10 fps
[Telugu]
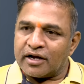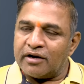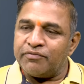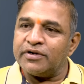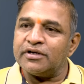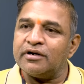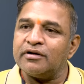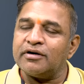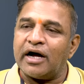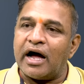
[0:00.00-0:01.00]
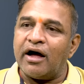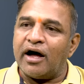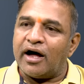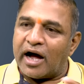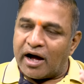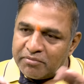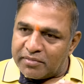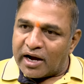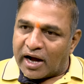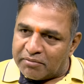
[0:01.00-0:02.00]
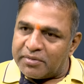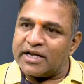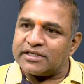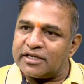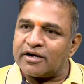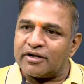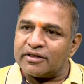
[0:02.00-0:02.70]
కన్ఫ్యూజన్ లో ఆమె పడేసారు